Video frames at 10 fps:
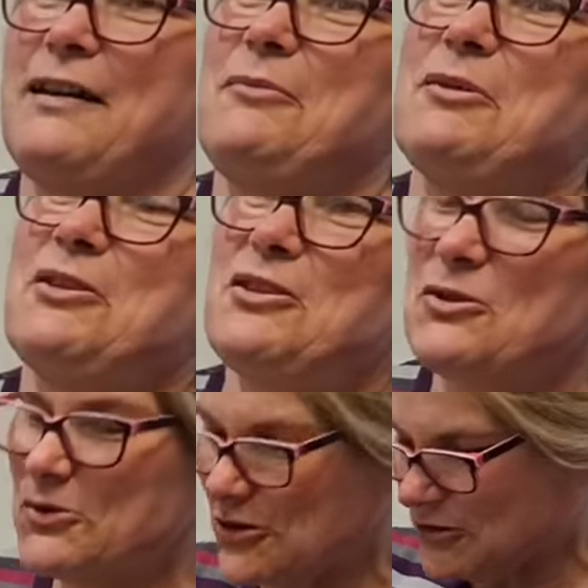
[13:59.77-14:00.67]
będzie
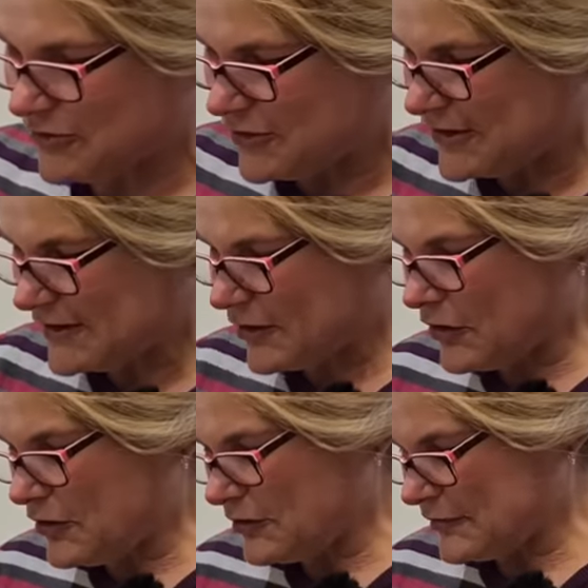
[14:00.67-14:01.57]
ciężko to
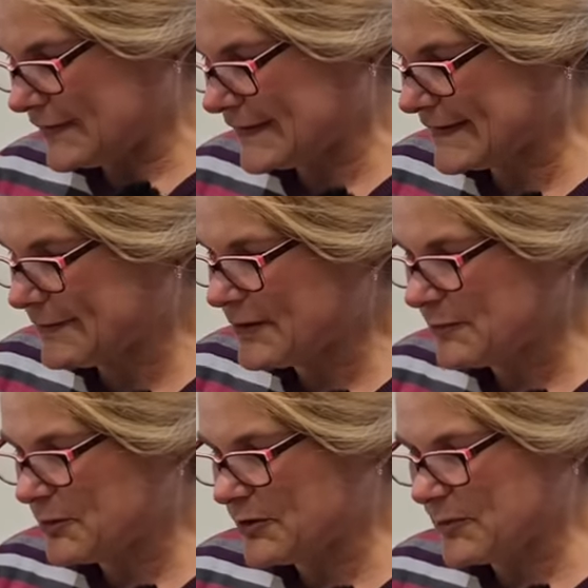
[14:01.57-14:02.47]
wszystko
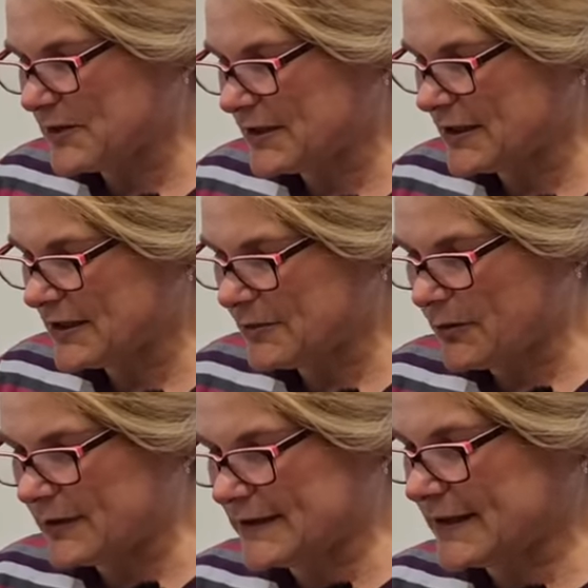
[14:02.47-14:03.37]
zmyć, bo się będzie
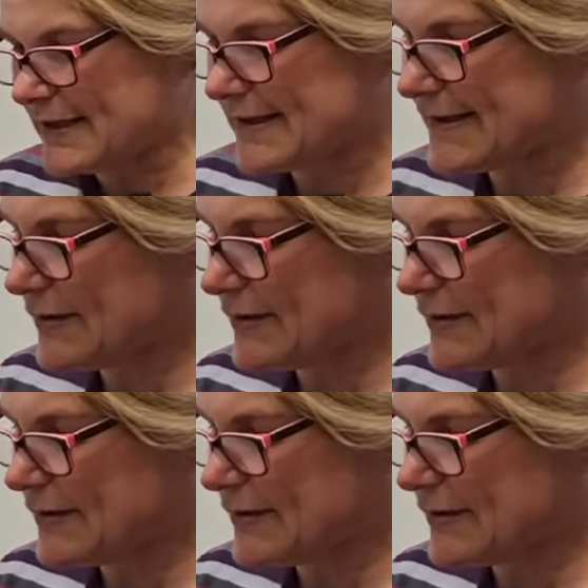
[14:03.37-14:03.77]
kleiło. I teraz